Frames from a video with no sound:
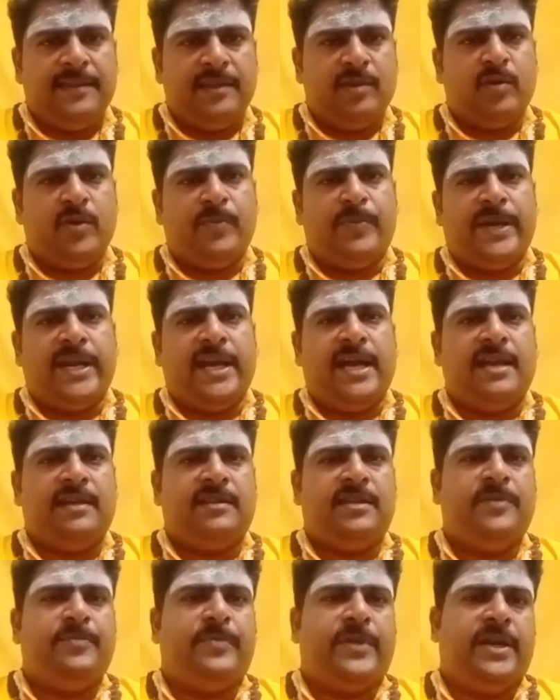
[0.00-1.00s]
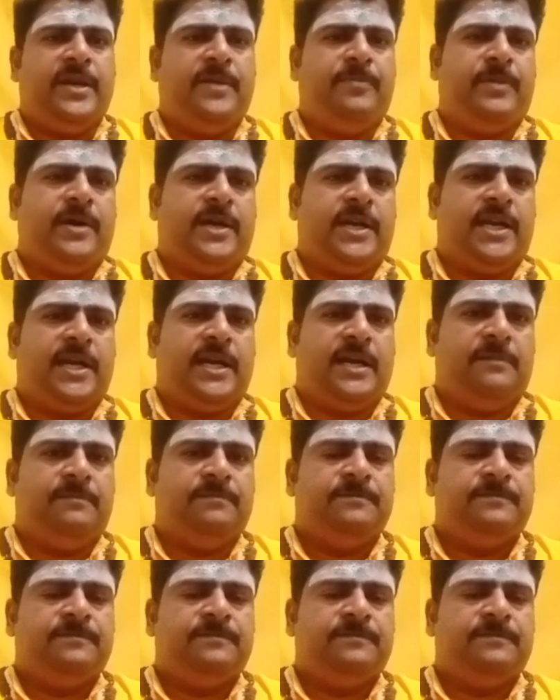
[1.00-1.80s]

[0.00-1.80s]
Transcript: இந்த ஒரு பரிகாரத்தையும் பண்ணி பாருங்கள்